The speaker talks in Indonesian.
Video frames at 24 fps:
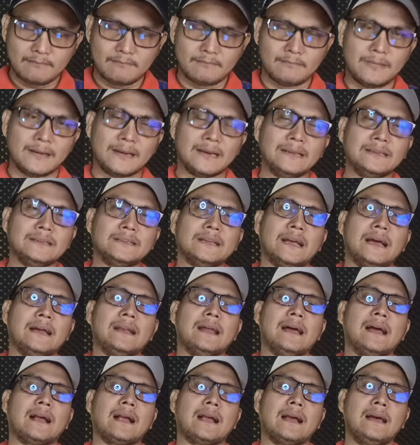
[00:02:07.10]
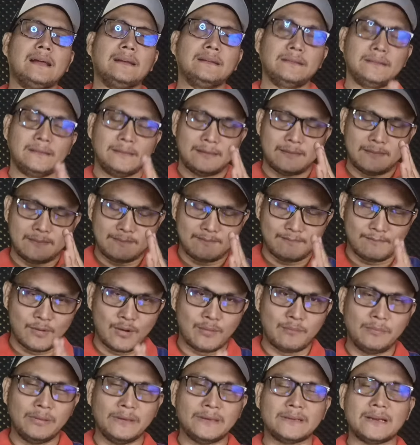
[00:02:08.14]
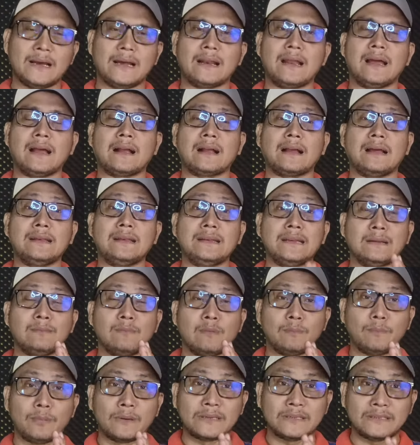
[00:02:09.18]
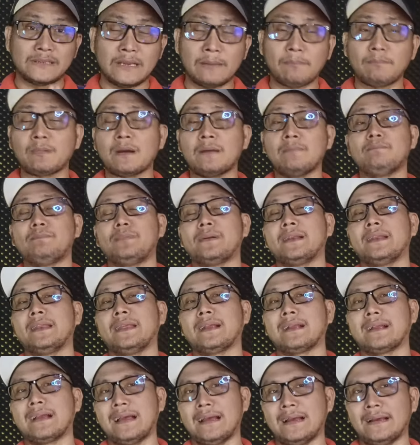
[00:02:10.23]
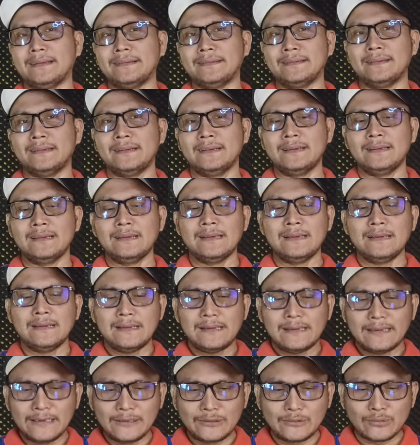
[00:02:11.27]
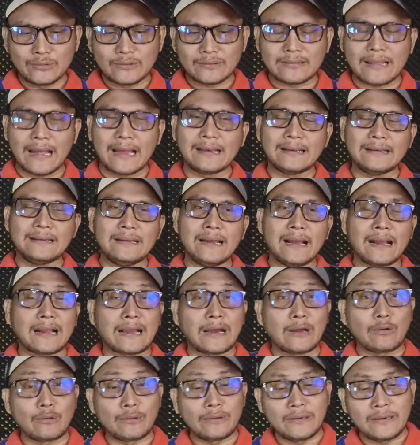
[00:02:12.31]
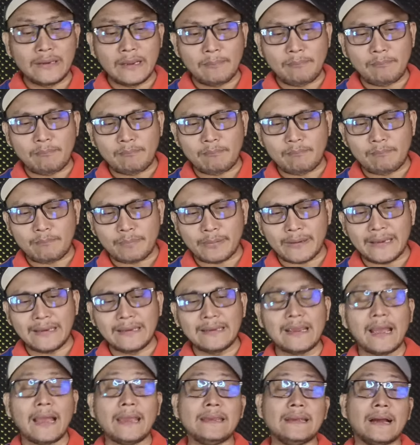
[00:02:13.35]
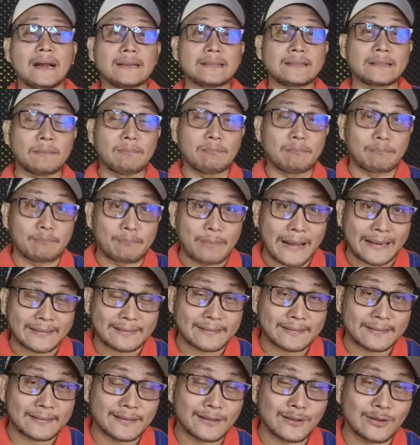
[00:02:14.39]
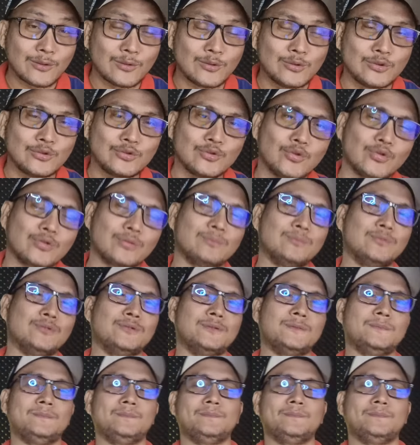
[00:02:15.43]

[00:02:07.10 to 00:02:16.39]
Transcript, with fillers: merencanakan, membicarakan dan mempersiapkan pernikahan, itu tanda kalau dia pria yang tepat untukmu.